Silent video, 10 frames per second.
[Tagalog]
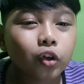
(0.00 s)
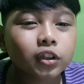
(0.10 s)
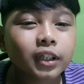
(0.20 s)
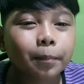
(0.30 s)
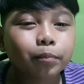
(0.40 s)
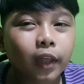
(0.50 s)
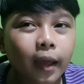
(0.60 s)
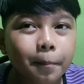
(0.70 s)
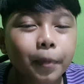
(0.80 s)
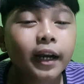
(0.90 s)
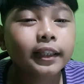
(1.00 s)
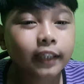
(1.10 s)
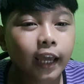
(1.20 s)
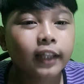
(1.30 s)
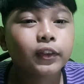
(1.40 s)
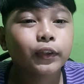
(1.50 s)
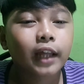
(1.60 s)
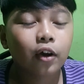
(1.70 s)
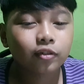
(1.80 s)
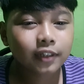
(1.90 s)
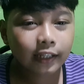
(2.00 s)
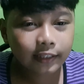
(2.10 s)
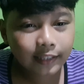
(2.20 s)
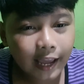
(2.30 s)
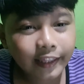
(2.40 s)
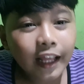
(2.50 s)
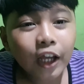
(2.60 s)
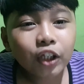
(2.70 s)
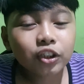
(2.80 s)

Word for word: nung September 10, 2009.